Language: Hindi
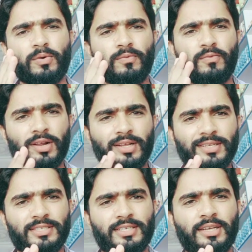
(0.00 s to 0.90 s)

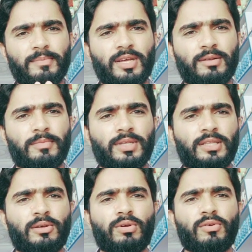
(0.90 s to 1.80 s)
फॉरेक्स ट्रेडिंग के बारे में
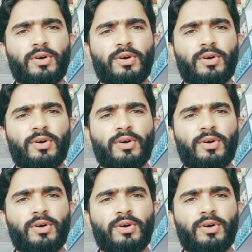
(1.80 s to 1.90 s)
बताता हूँ कि